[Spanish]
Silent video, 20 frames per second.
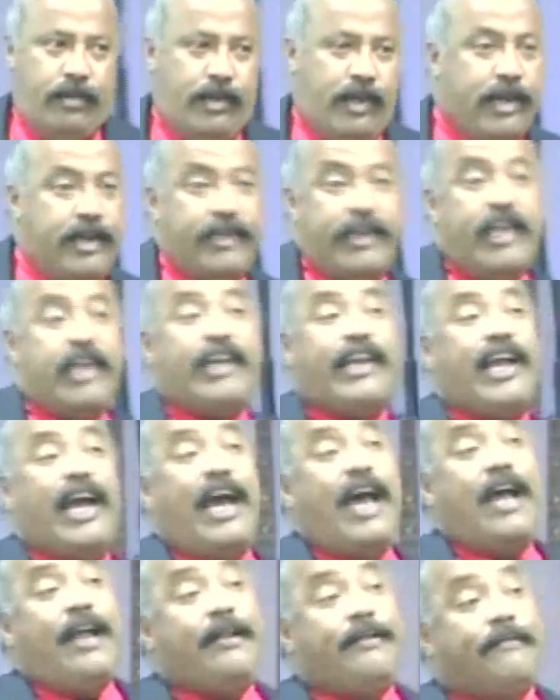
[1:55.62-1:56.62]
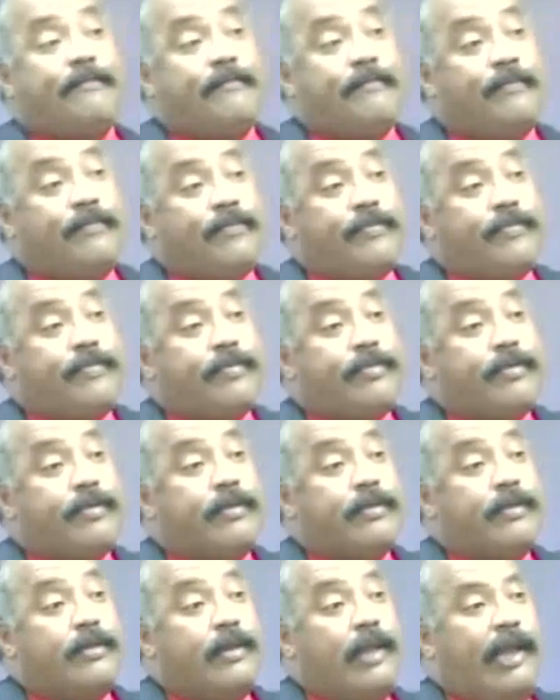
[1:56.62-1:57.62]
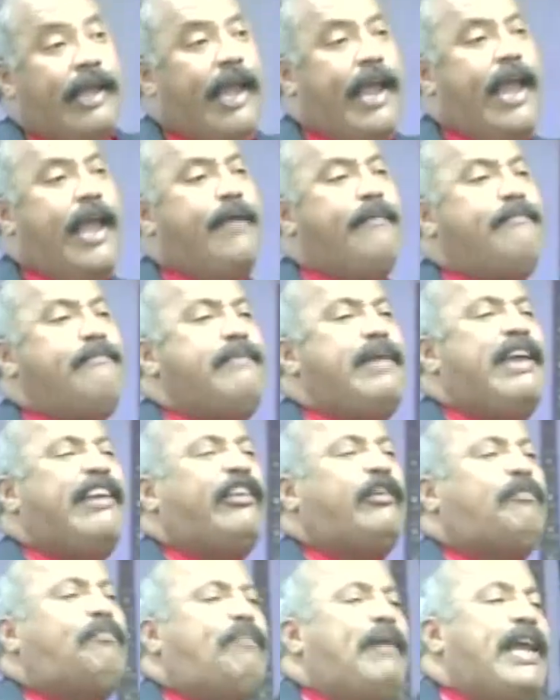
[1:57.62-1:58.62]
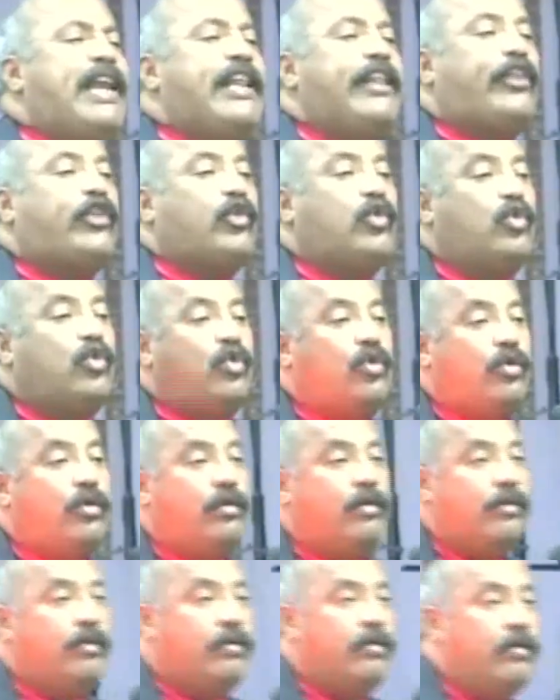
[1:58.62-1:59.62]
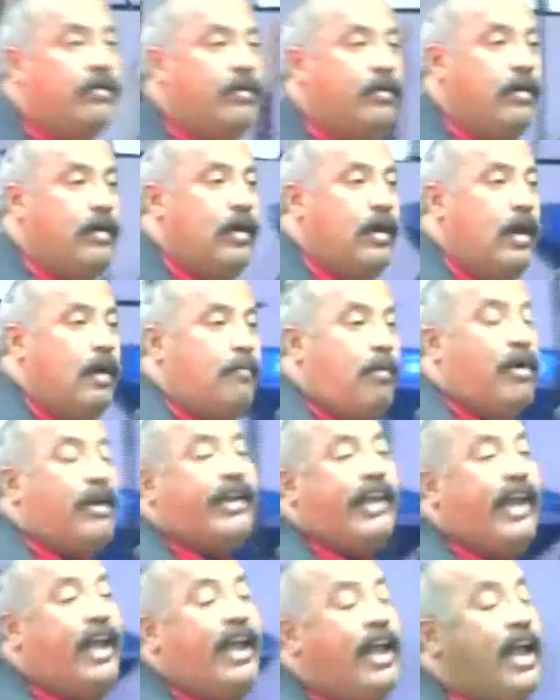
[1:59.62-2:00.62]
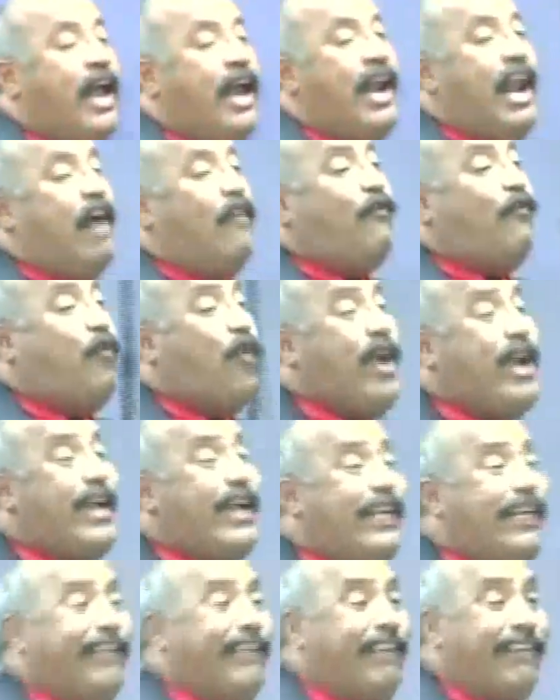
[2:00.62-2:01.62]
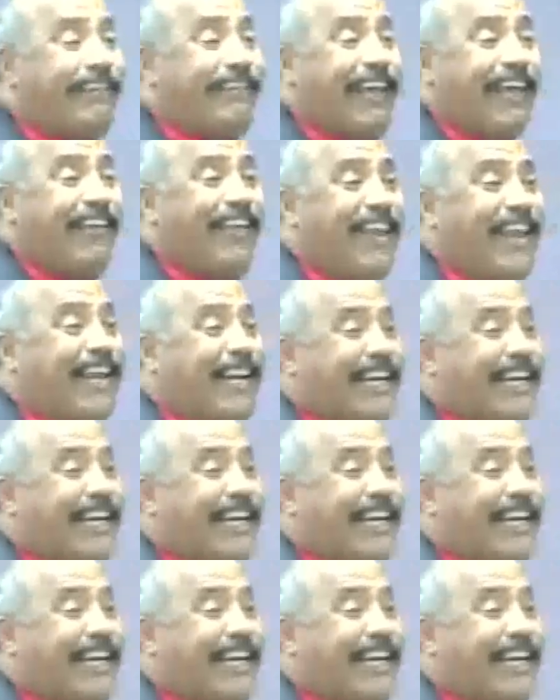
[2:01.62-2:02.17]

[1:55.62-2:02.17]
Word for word: Indica que en mi espíritu. Porque la fuerza de la